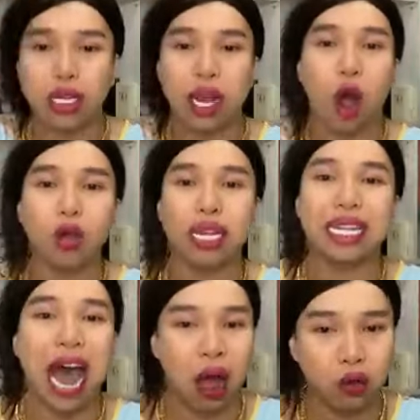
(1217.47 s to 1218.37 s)
xả đổ, xả
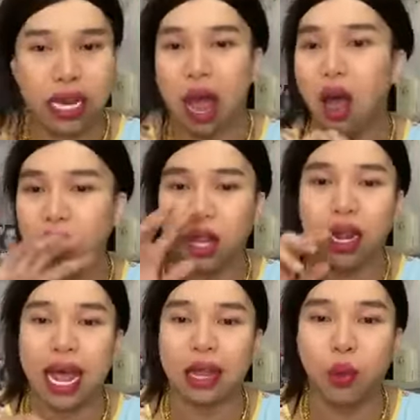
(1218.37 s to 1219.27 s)
tháo, xả hết
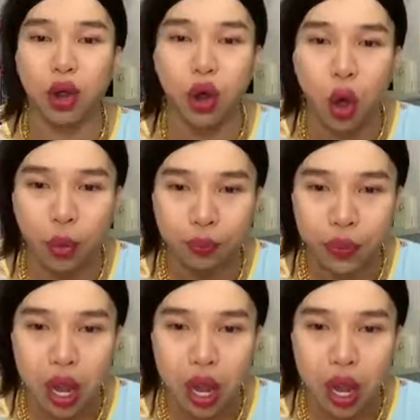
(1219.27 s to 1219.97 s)
tất cả cho mọi người luôn